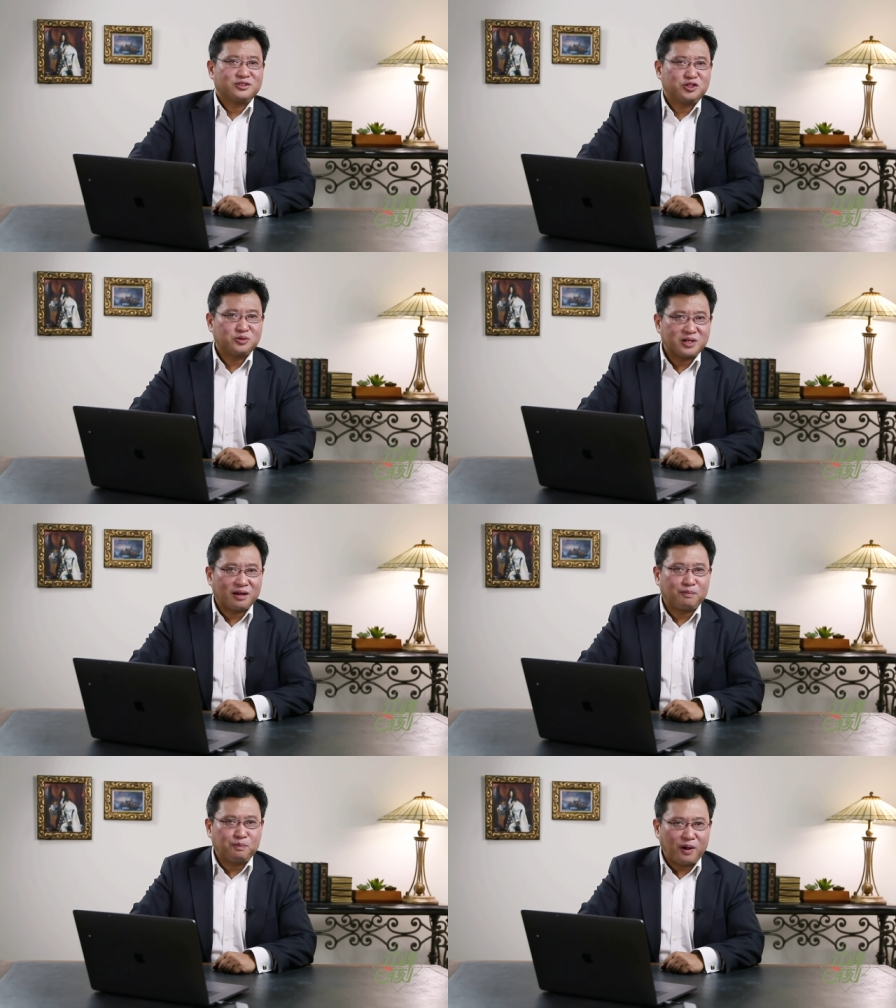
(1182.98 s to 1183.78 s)
就
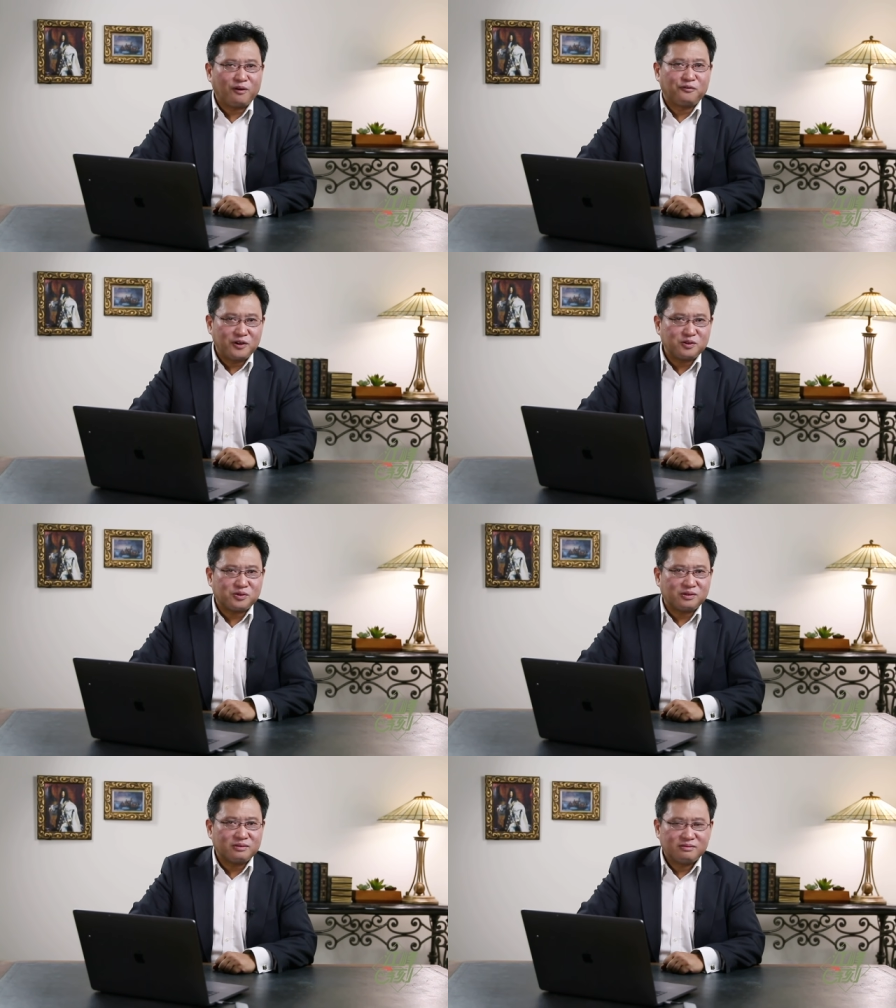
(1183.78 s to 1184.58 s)
让暴风
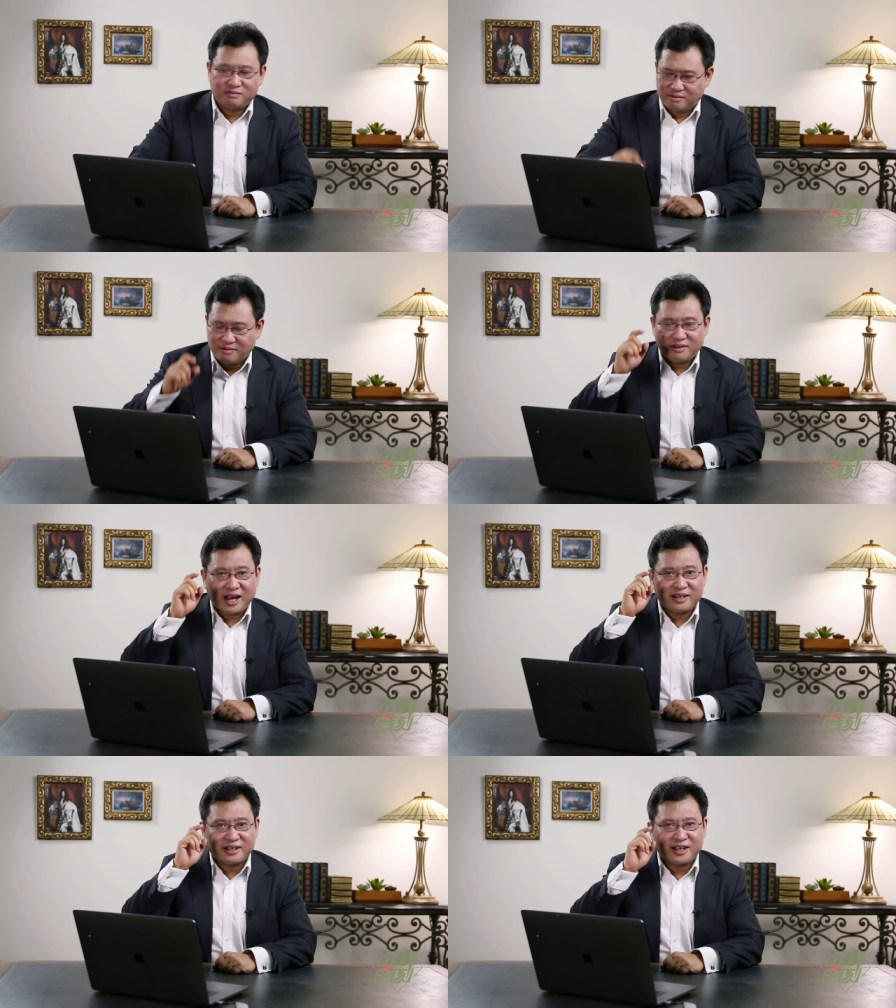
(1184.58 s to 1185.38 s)
雨
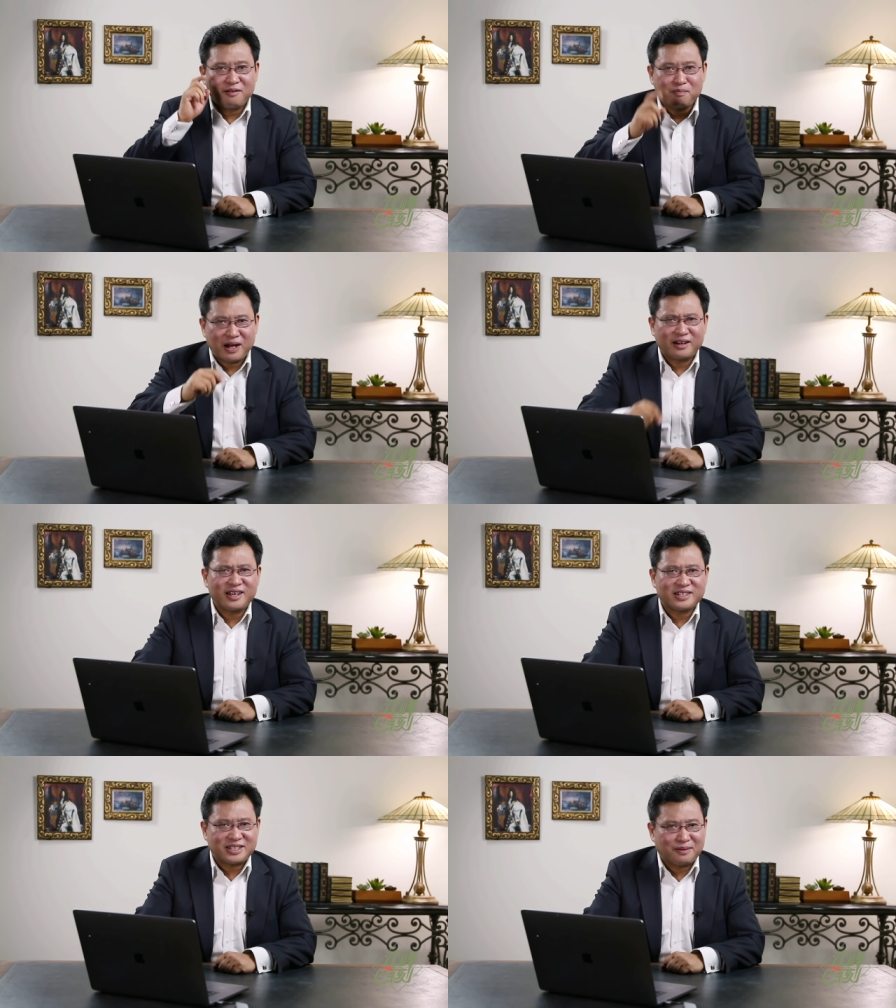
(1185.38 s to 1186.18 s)
来得更猛
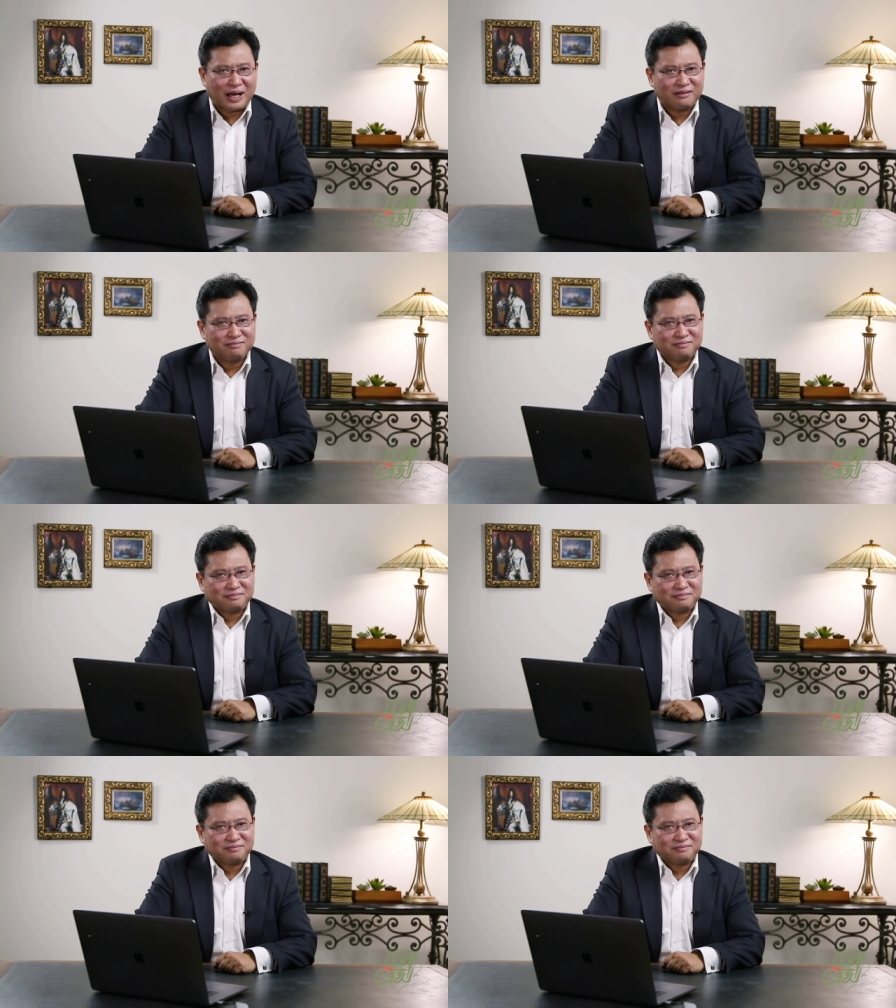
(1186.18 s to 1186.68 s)
烈些吧。